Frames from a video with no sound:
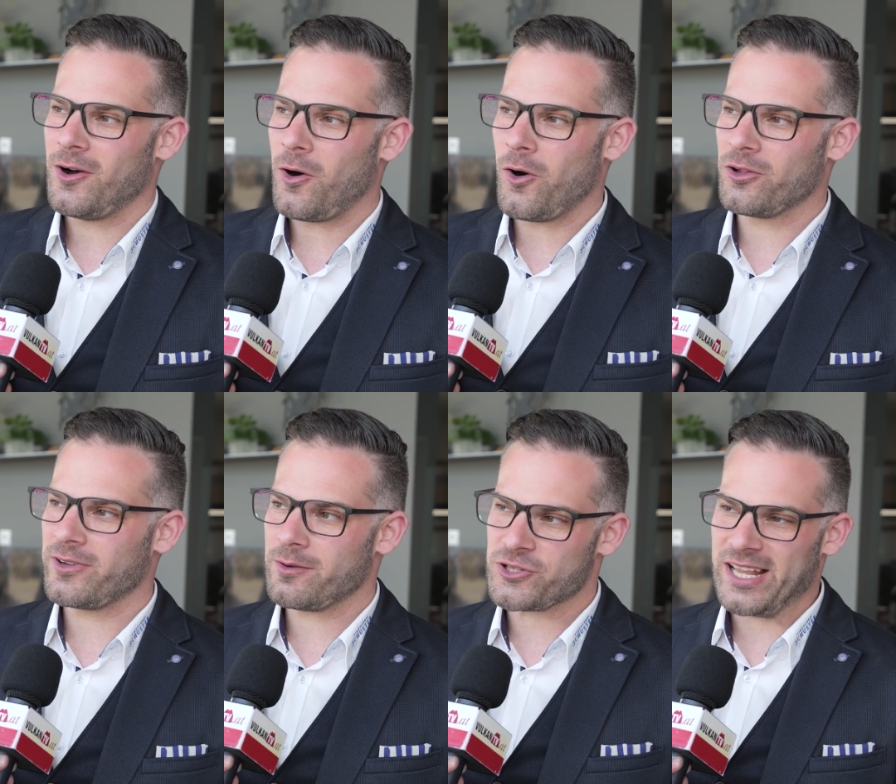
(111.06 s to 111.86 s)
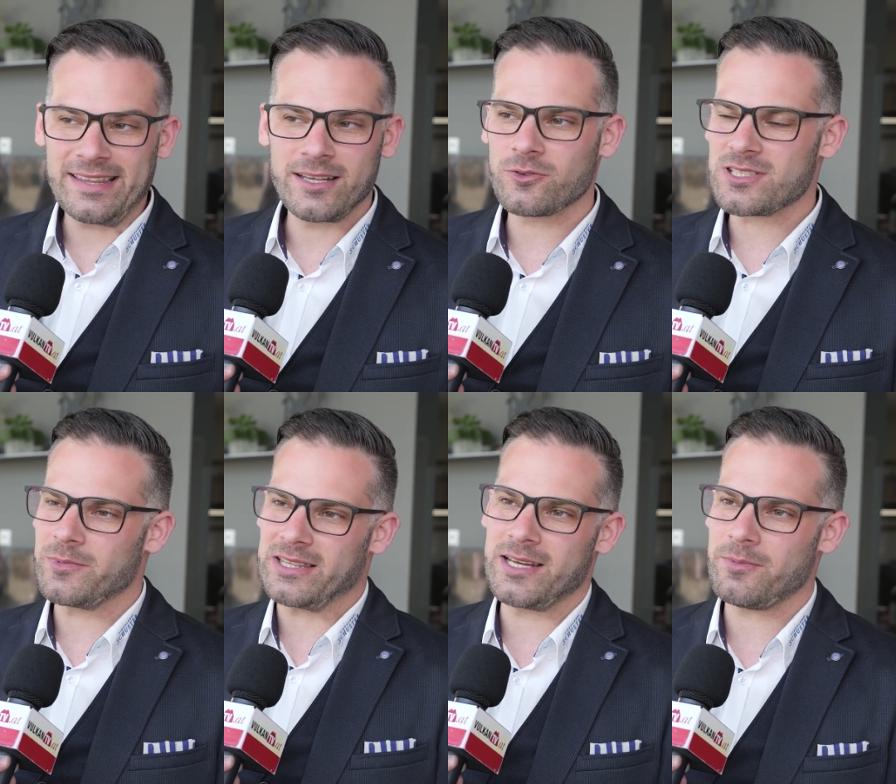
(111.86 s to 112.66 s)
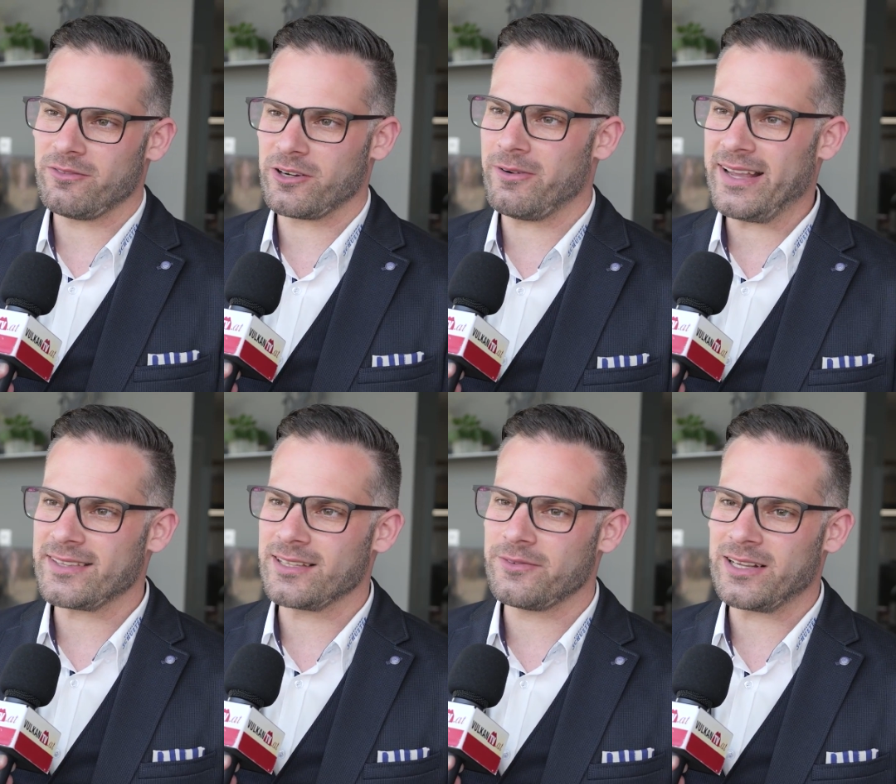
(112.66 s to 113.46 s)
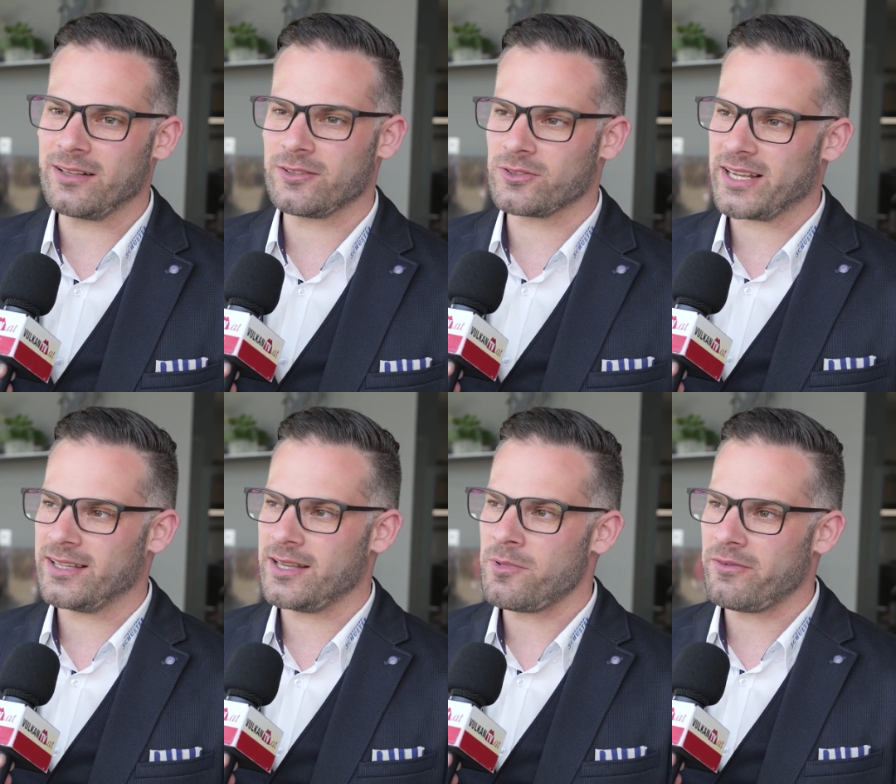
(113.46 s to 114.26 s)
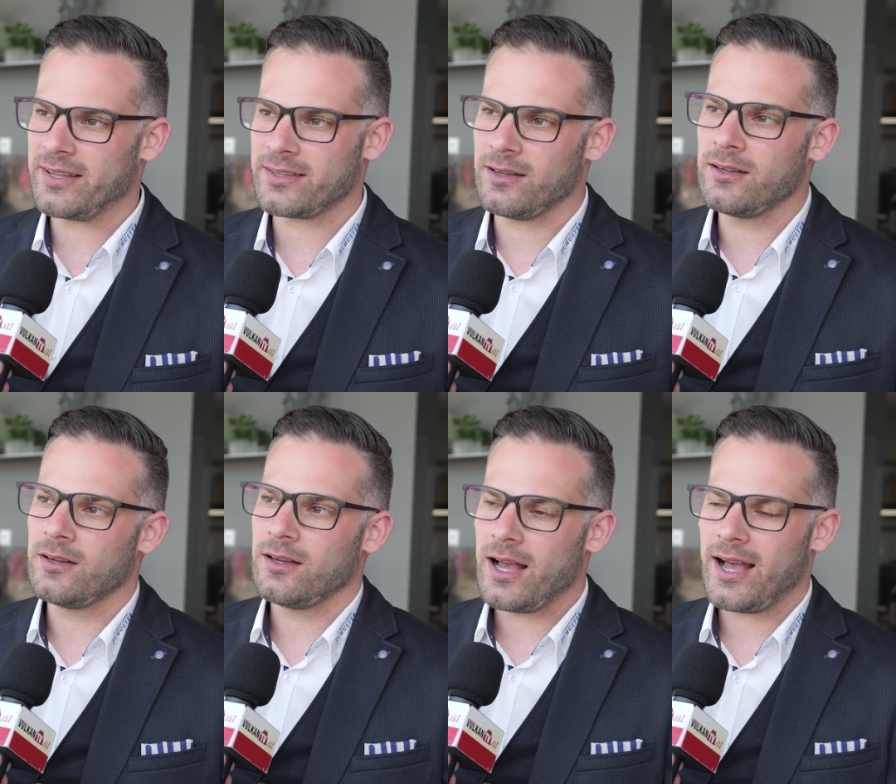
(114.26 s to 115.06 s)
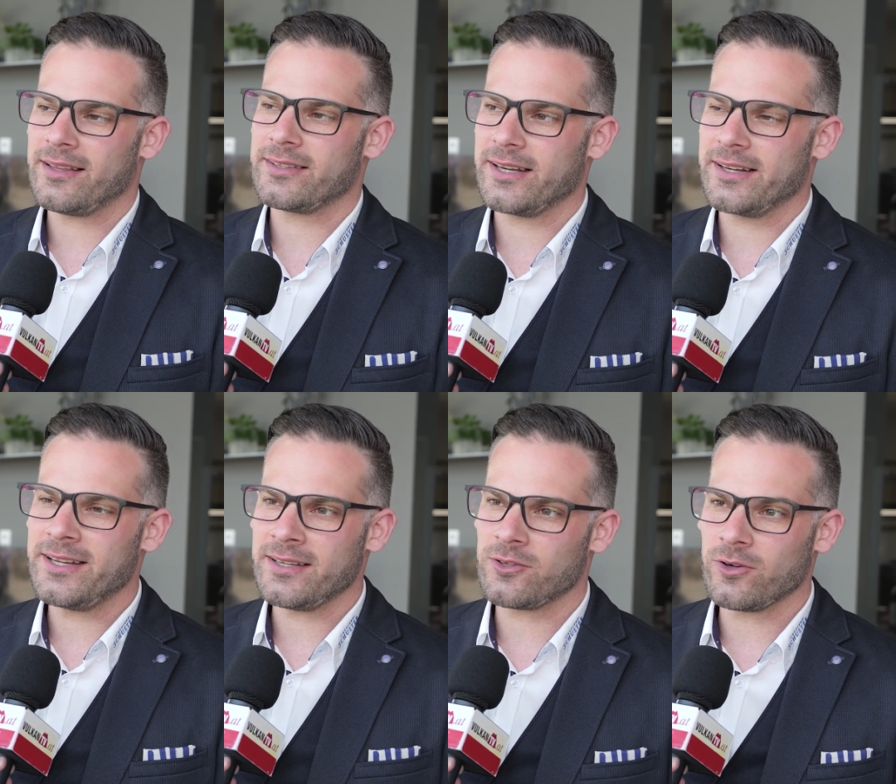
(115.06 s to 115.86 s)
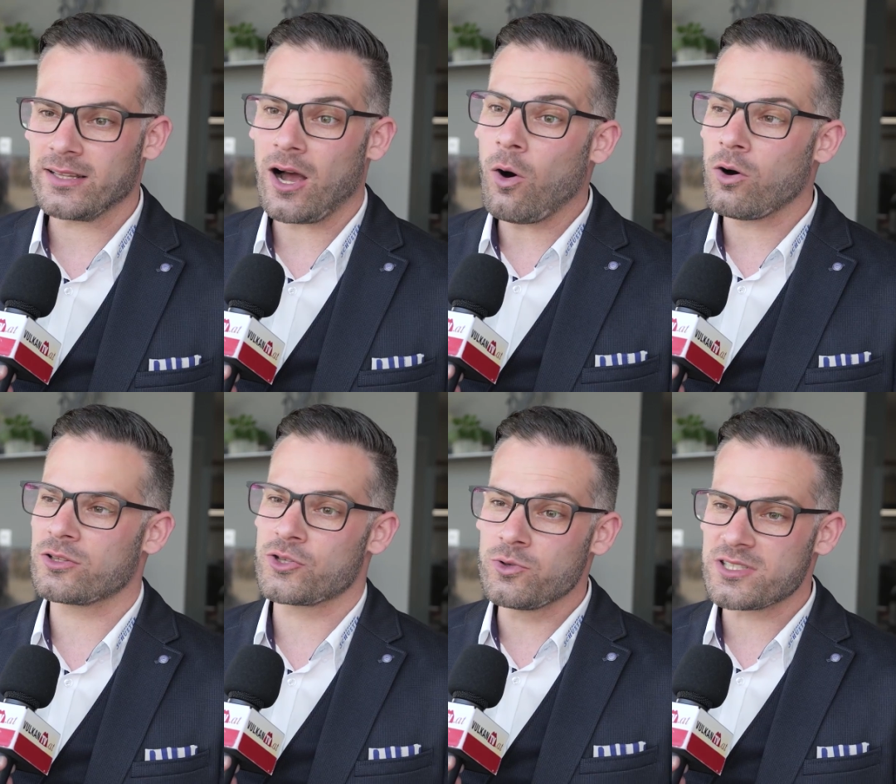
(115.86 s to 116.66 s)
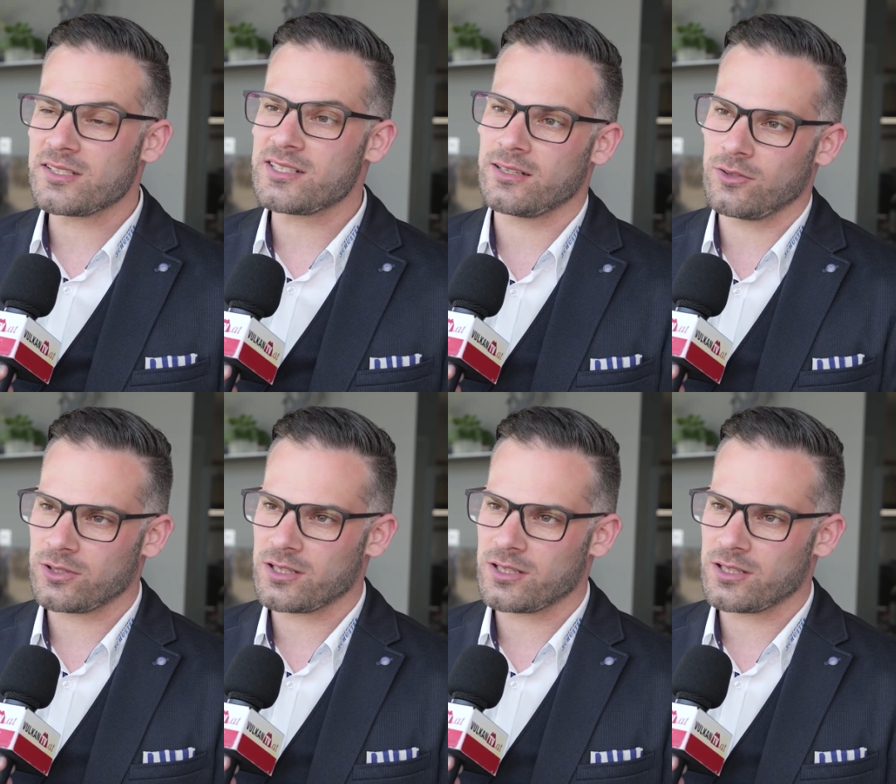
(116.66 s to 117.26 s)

Und wir haben ständig unseren Betrieb einfach weiterentwickelt und gehen immer weiter andere Richtungen auch zusätzlich noch